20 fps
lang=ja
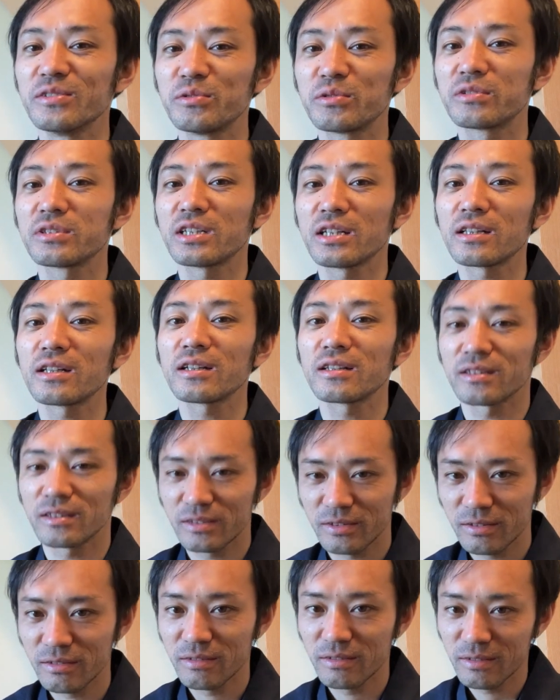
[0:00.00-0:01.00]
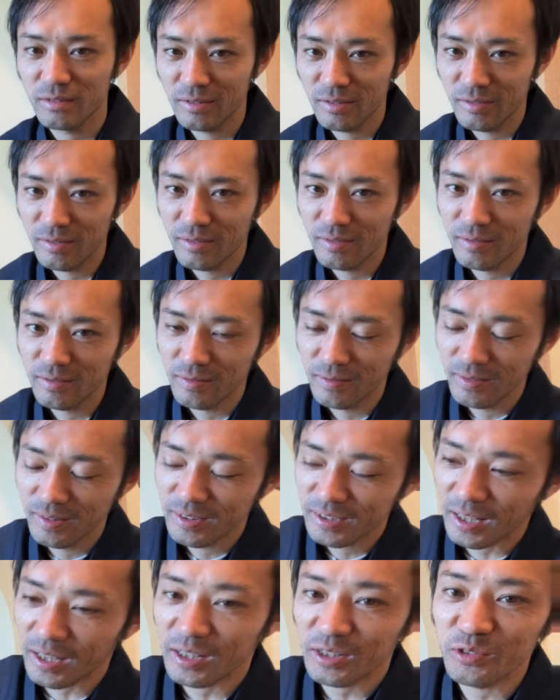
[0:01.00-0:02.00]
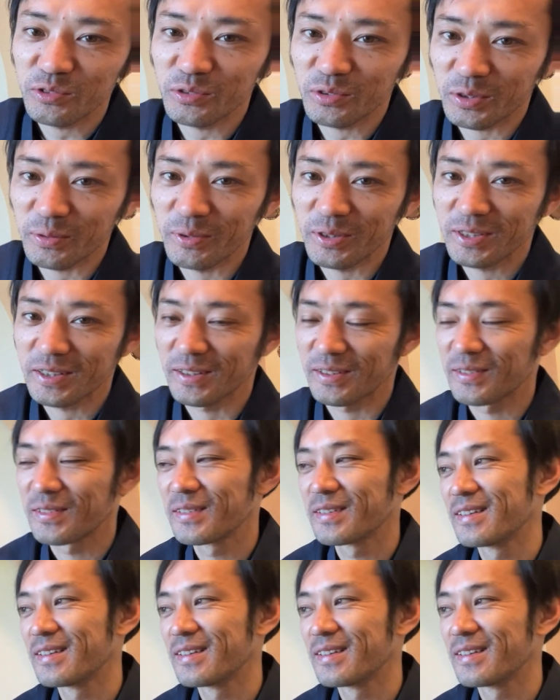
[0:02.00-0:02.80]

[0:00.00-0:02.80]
伏線なんです先に言っときますけど